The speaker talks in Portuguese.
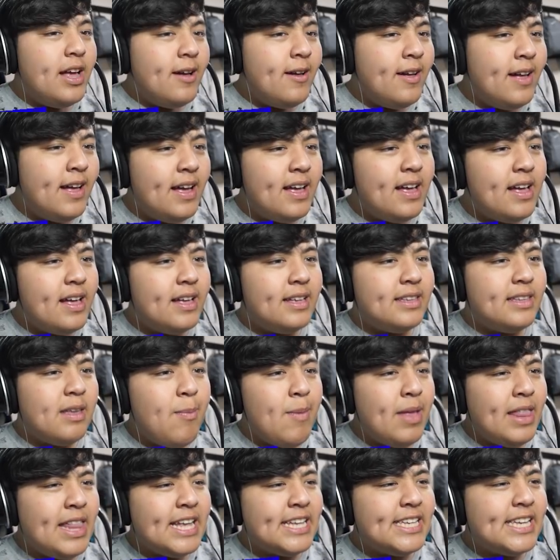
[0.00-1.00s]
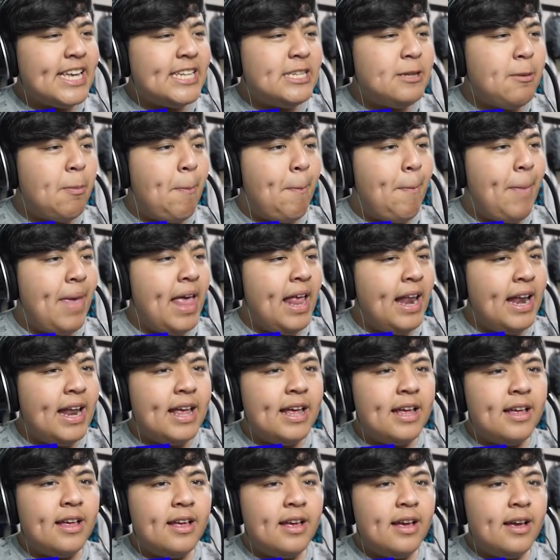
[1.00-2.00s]
Ah, também tem esse aqui de
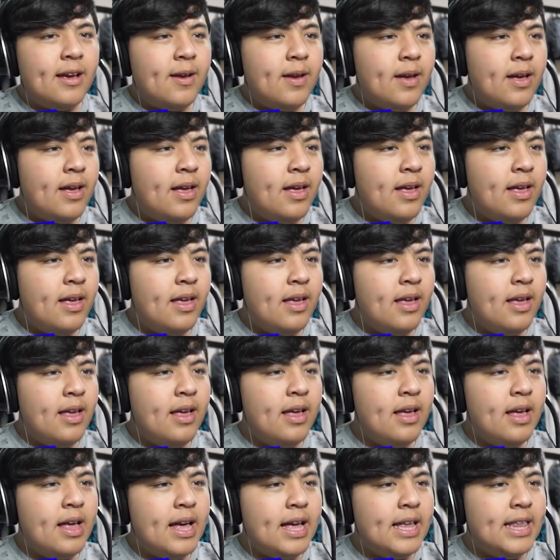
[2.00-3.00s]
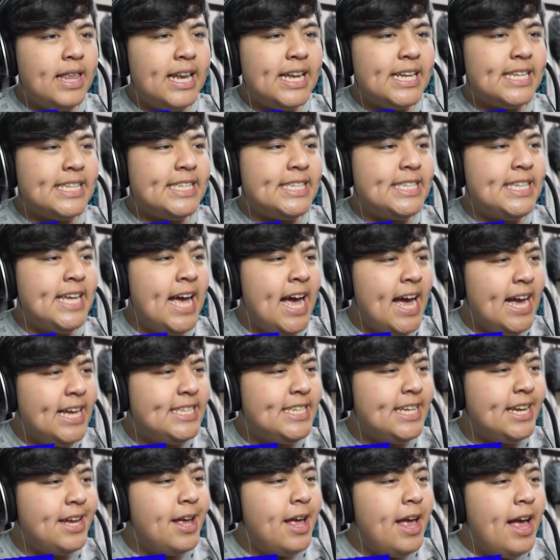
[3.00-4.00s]
pena? Ah,
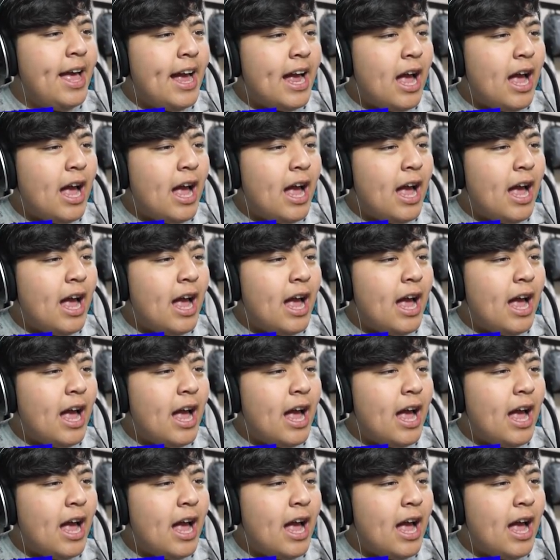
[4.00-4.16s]
interessante.